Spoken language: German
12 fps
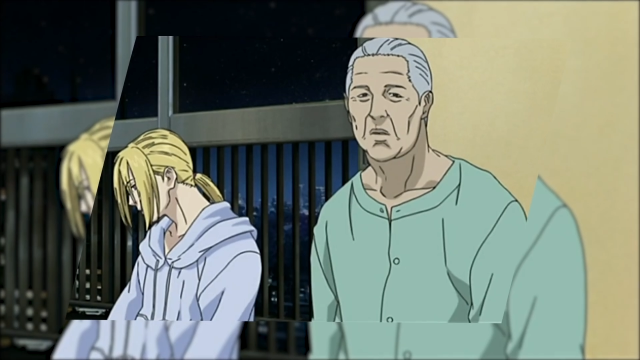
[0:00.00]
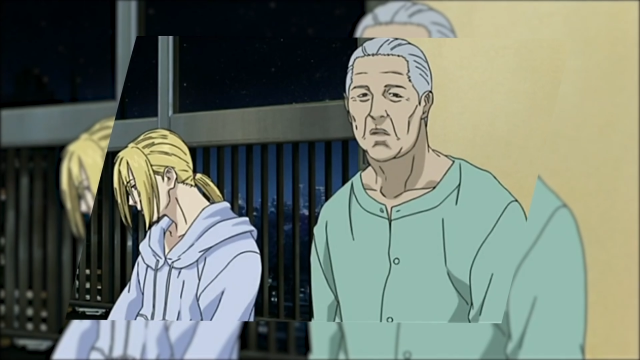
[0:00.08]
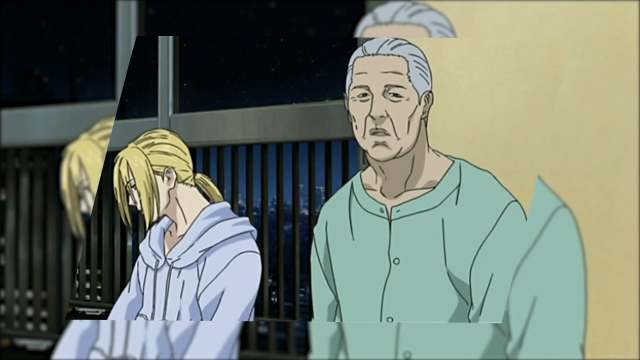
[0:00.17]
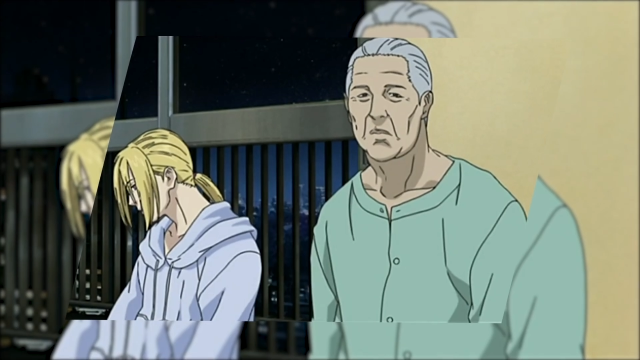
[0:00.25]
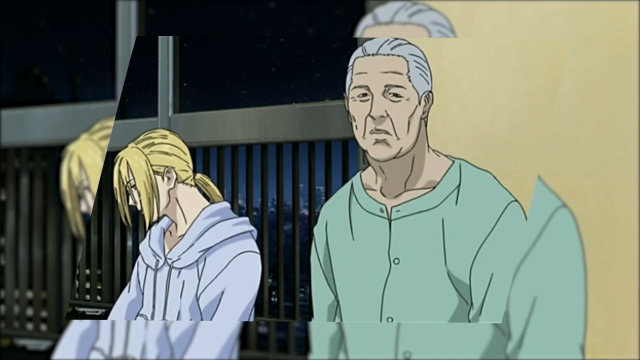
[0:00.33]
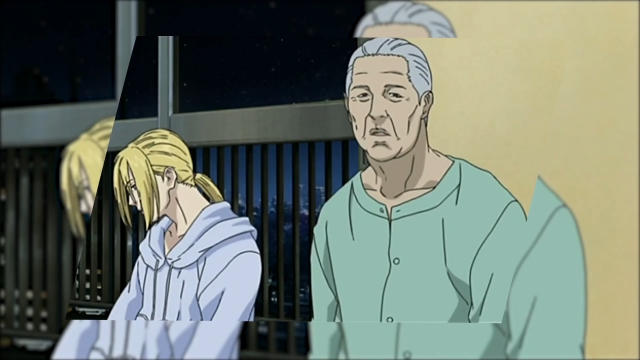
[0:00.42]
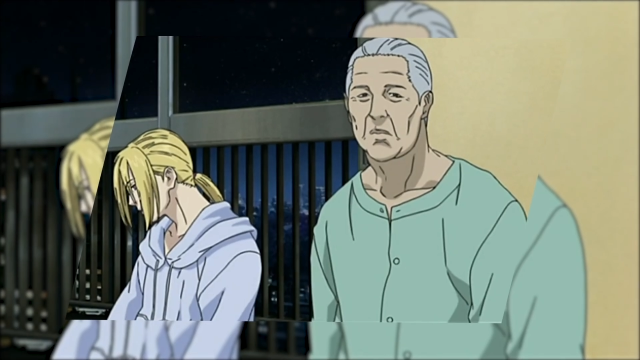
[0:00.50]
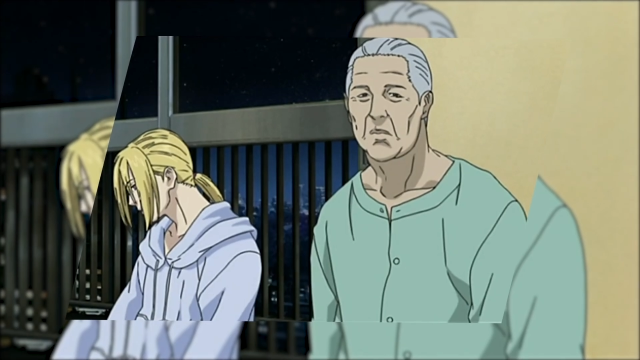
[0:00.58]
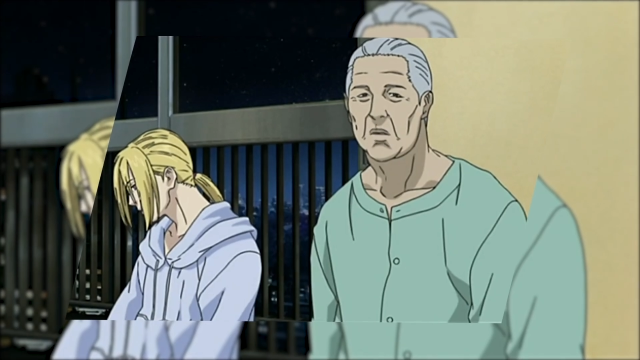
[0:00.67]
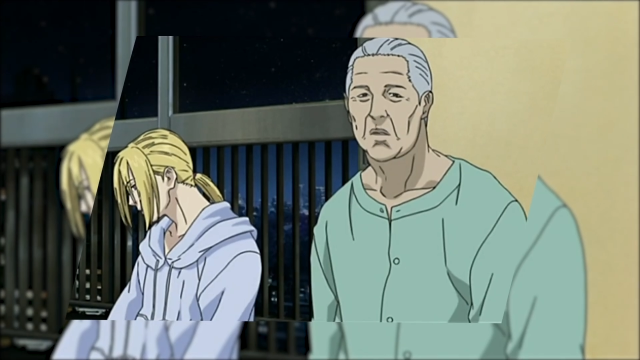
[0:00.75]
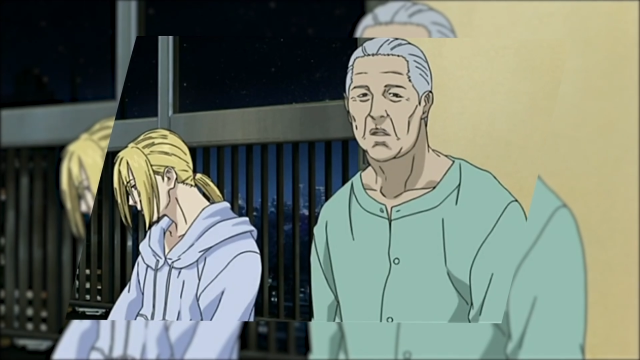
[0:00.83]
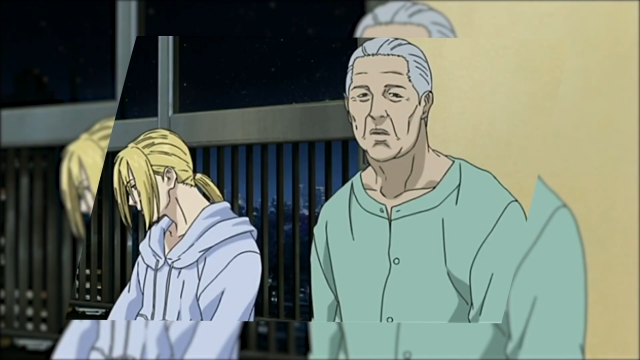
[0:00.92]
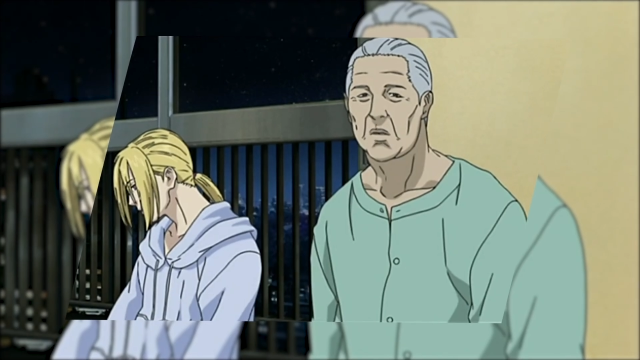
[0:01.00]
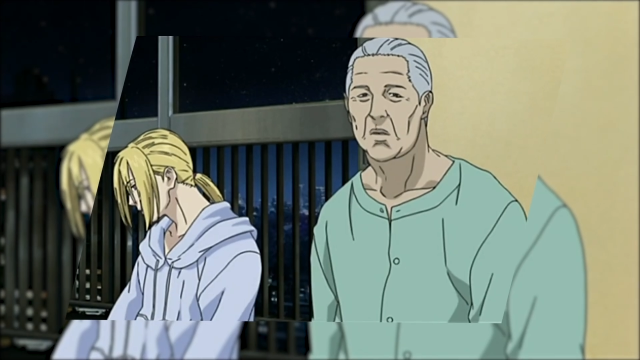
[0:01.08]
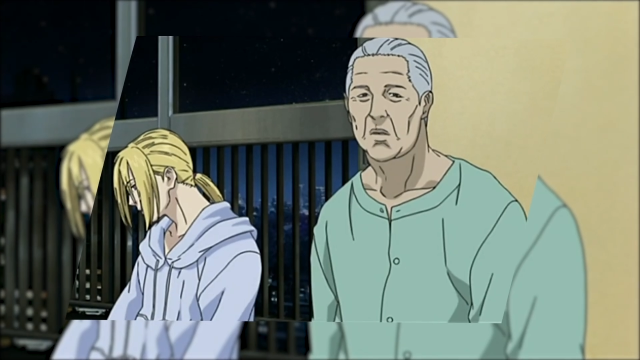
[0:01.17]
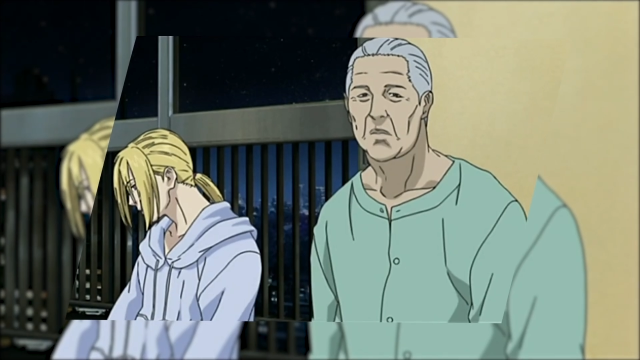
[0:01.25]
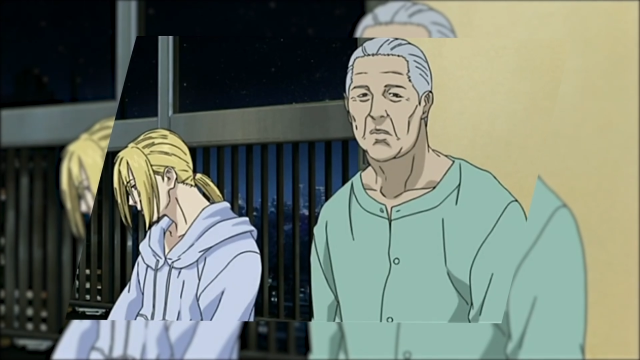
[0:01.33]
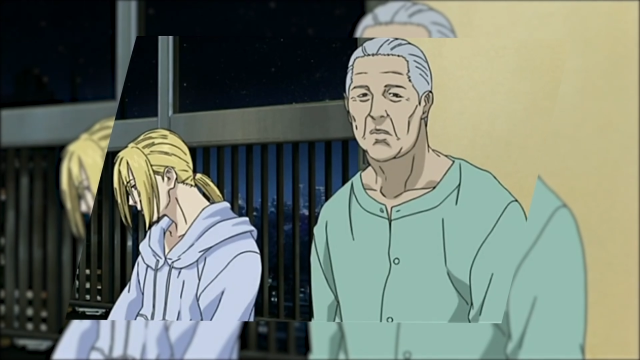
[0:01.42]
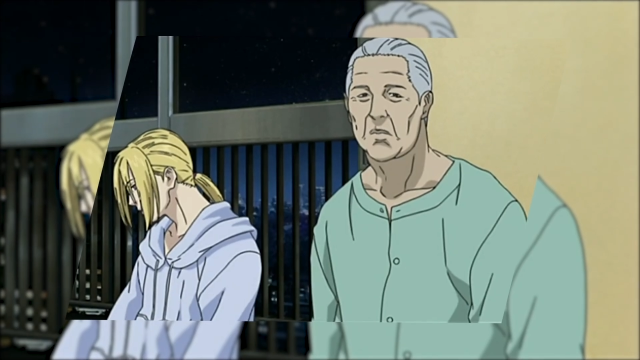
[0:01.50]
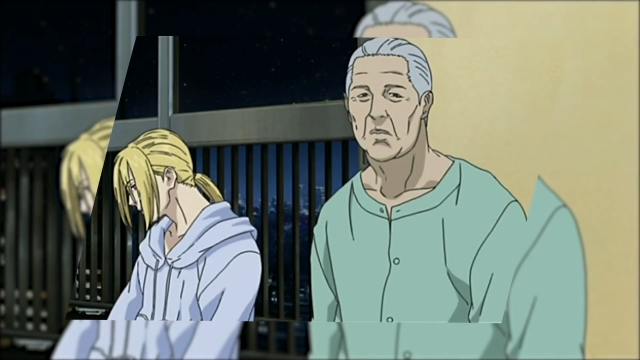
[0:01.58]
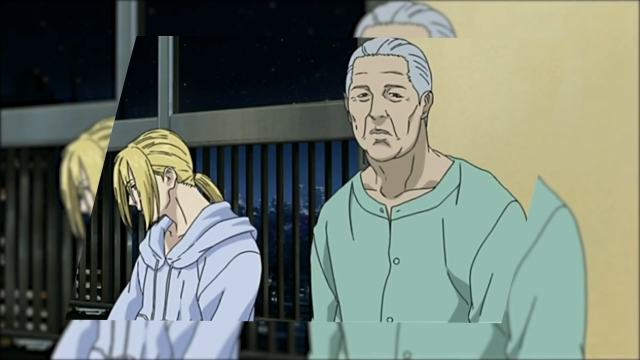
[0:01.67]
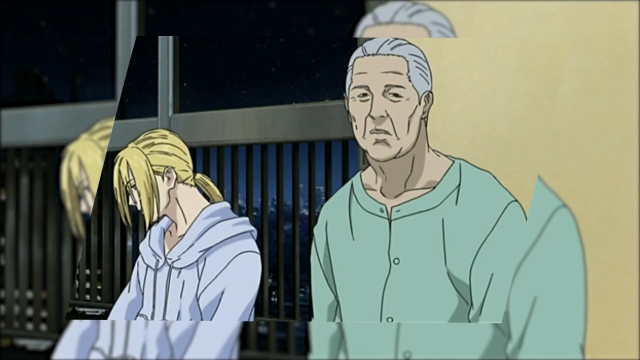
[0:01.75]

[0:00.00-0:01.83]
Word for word: Ich bin Goro Suzuki.